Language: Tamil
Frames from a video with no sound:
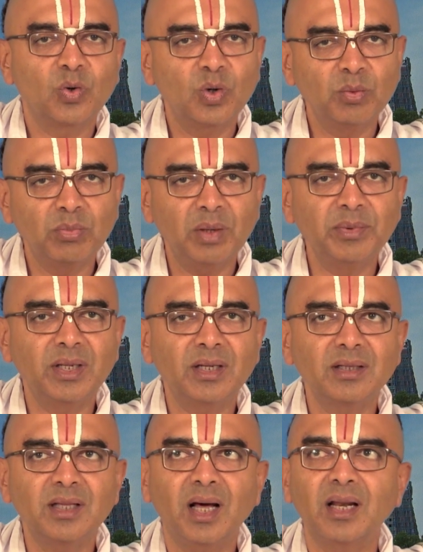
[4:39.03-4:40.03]
குடும்பம்னு
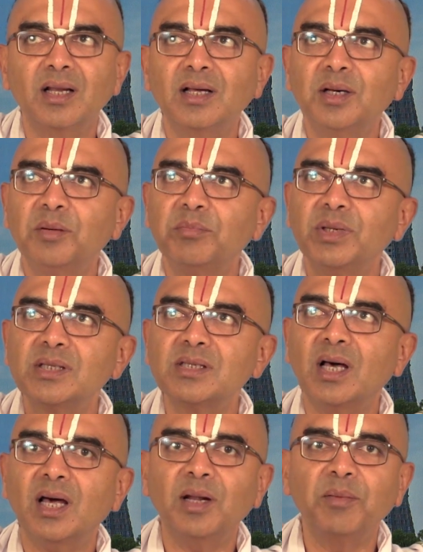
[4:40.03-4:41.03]
இருந்தால்
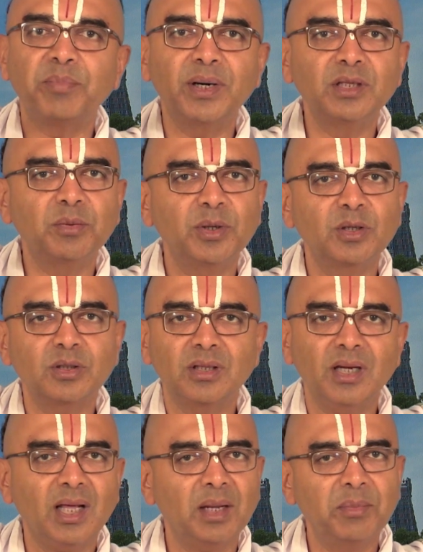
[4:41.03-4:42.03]
மின்சாரம்
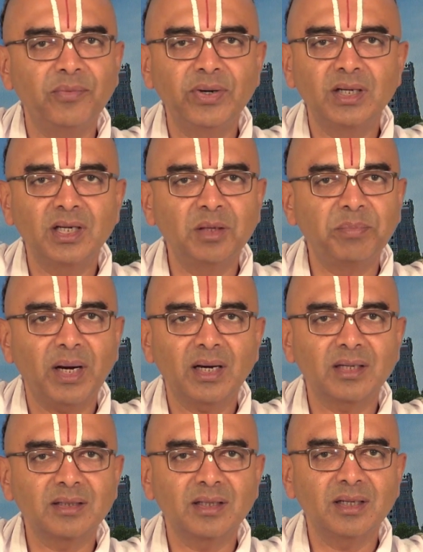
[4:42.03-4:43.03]
பழுதுபட்டுத்துன்னா நம்ம வீட்டுக்குன்னு
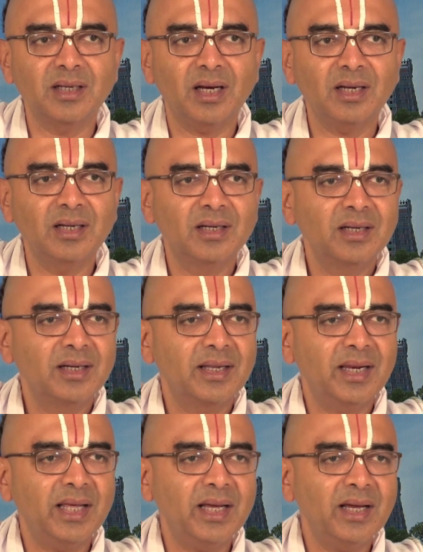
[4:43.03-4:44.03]
பார்க்குறதுக்கு இருக்கார்
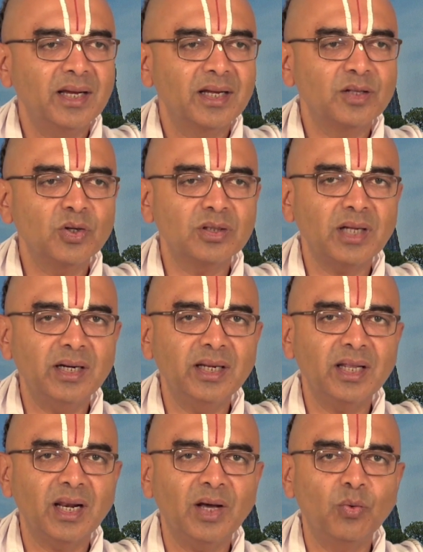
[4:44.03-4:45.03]
இல்லை ஏதோ
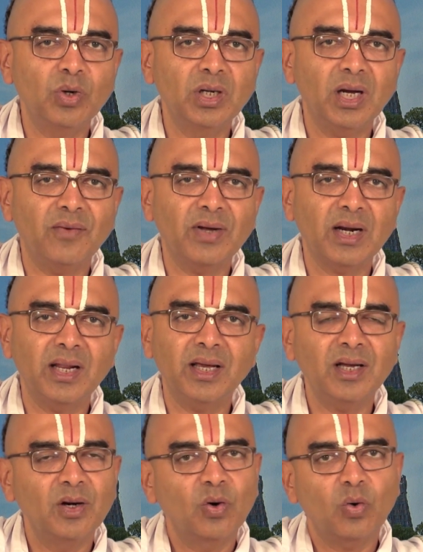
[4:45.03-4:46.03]
தண்ணீர்லாம் ஒழுங்காக வரல
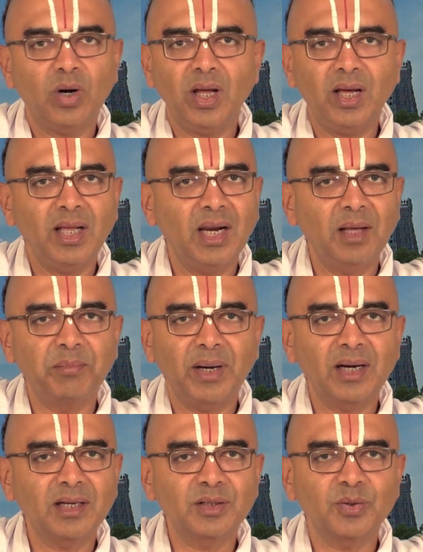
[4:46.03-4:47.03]
குழாயெல்லாம்
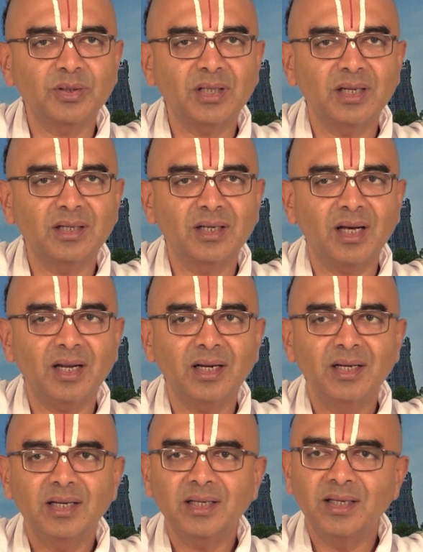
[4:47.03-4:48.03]
பார்க்குறதுக்கு ஒருத்தர் இருக்கார்
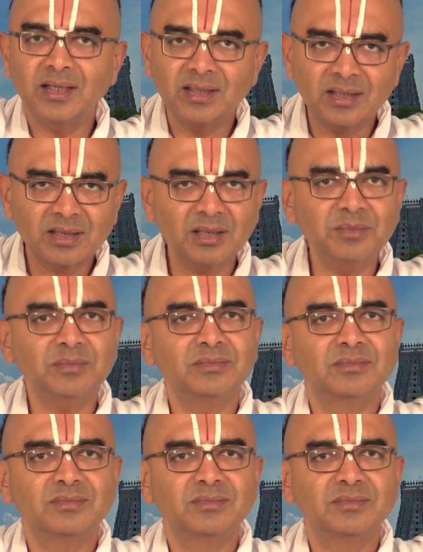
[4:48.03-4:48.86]
எதுக்கும்